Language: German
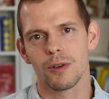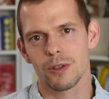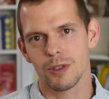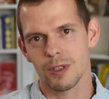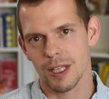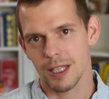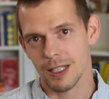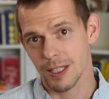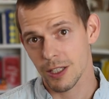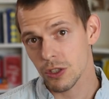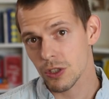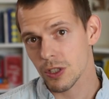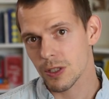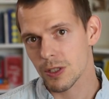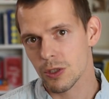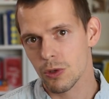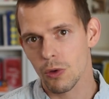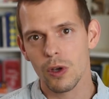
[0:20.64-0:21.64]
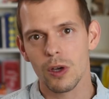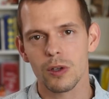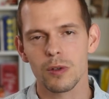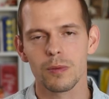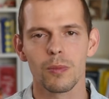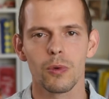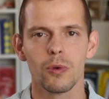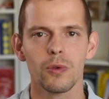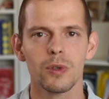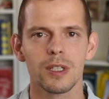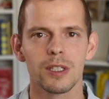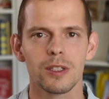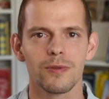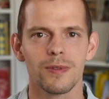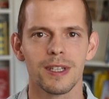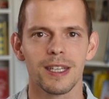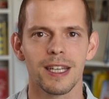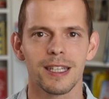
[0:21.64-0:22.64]
aus der Sicht des jüngeren
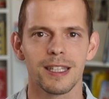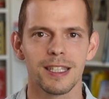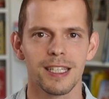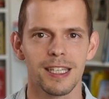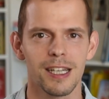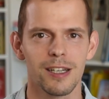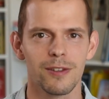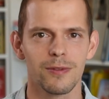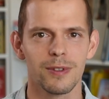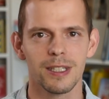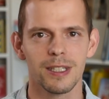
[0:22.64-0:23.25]
Bruders wird erzählt,